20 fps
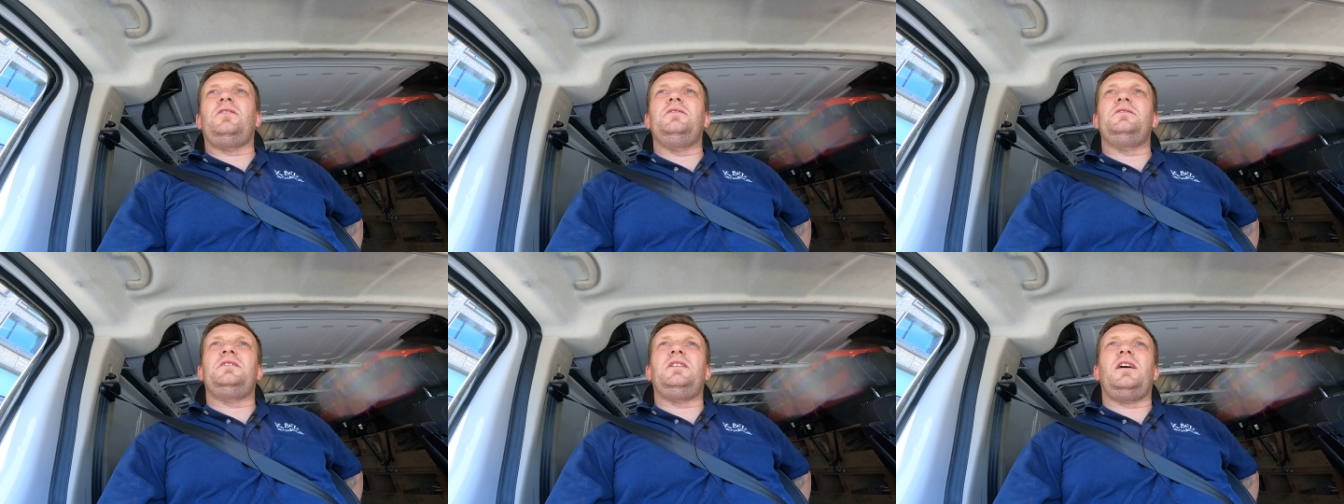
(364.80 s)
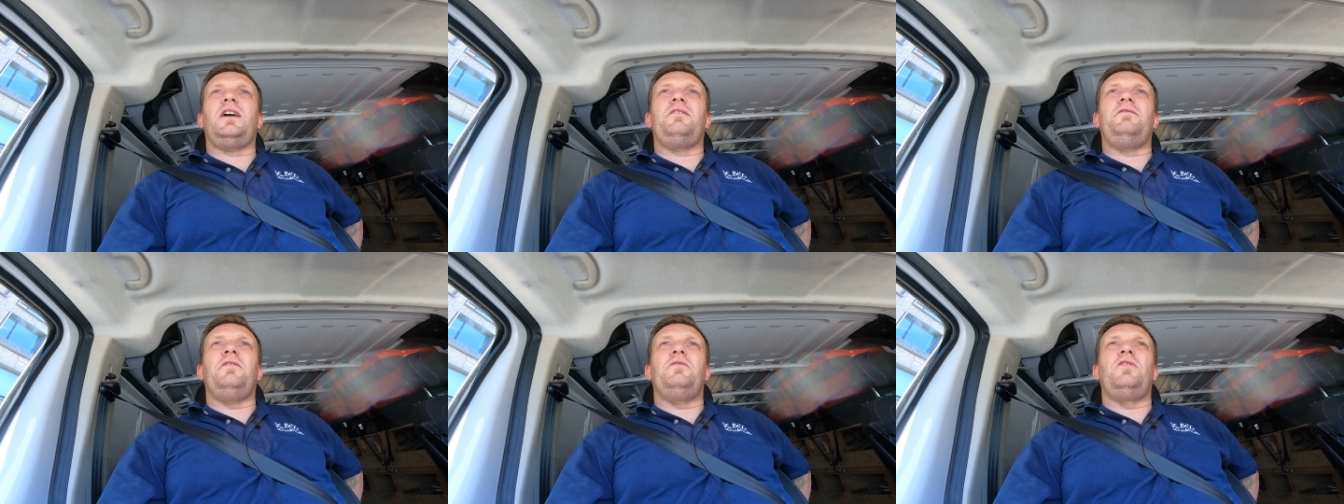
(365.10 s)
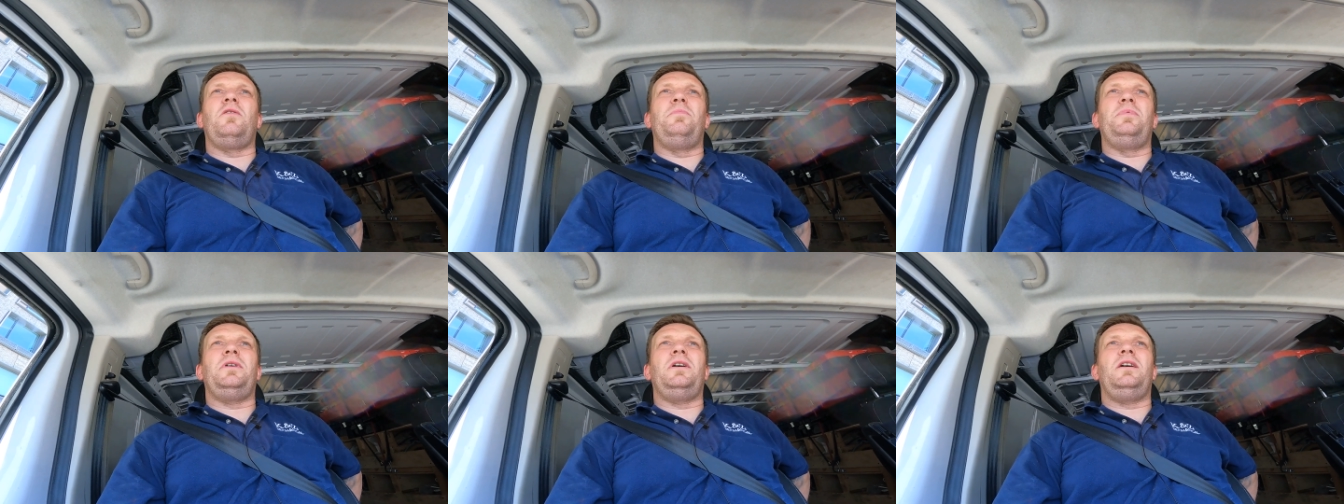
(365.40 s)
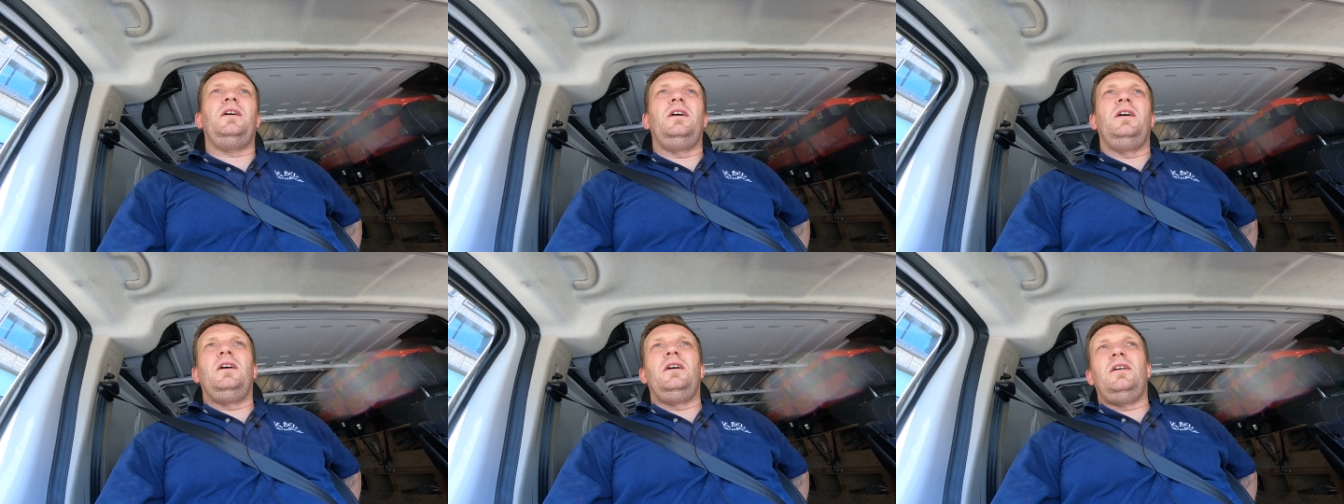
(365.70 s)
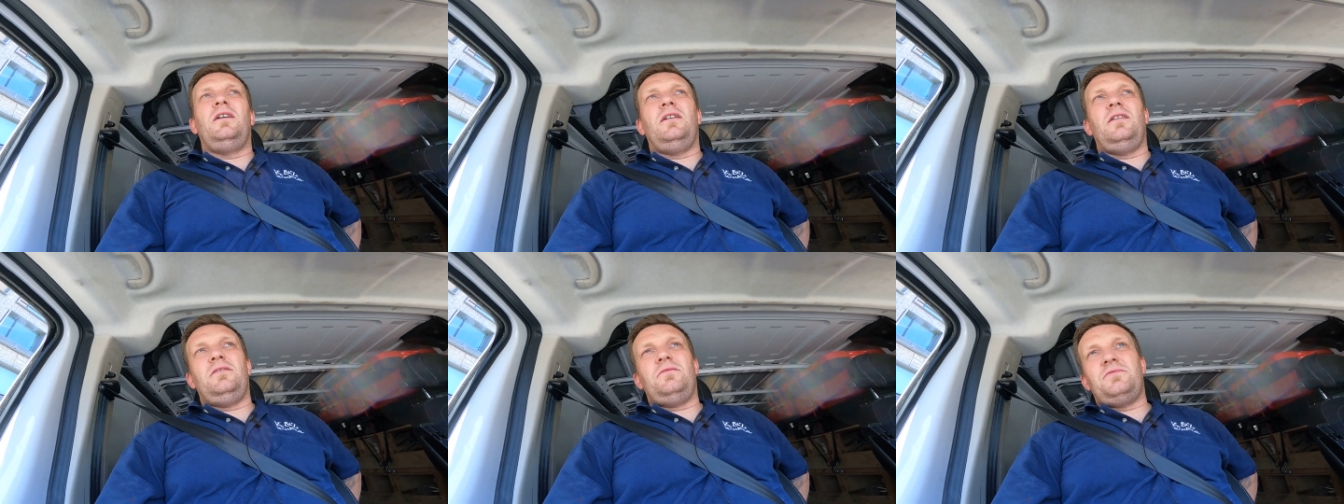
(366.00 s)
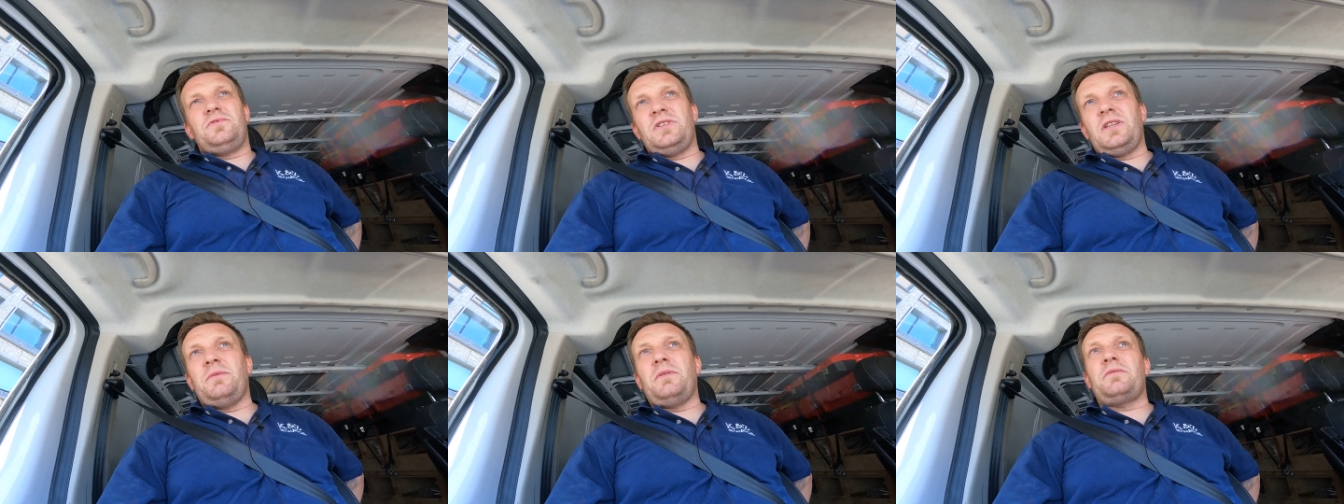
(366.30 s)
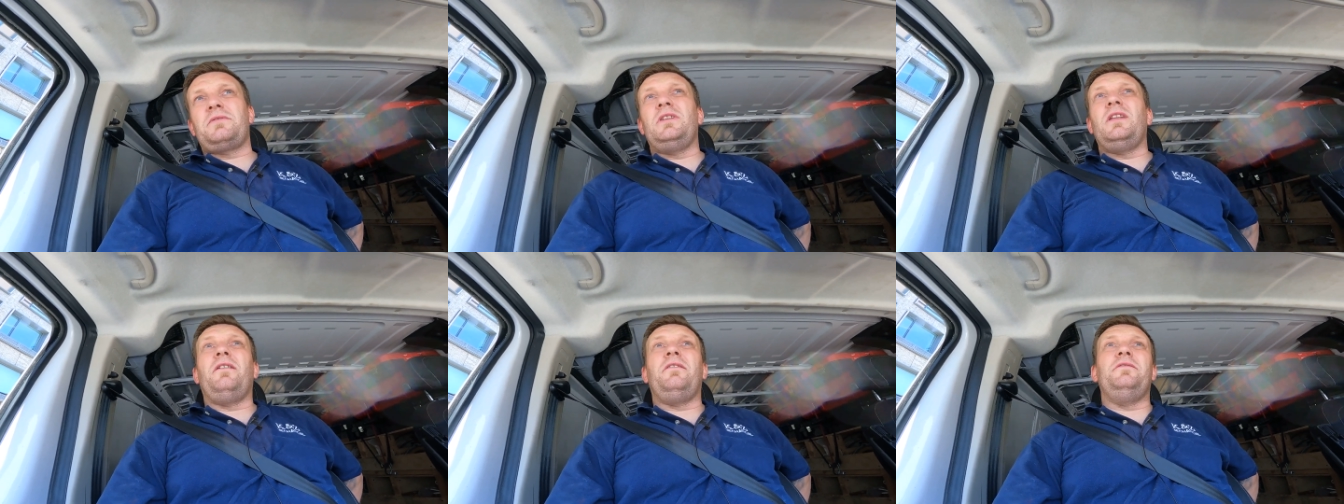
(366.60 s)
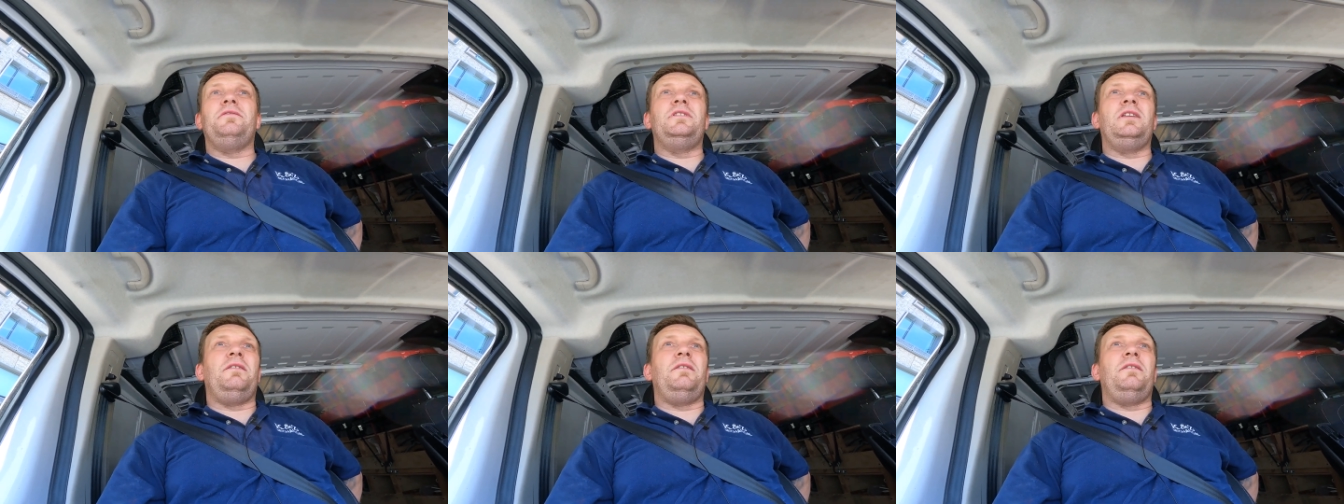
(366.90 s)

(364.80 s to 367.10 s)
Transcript: to jest tak jak w Europie, czy tam, na,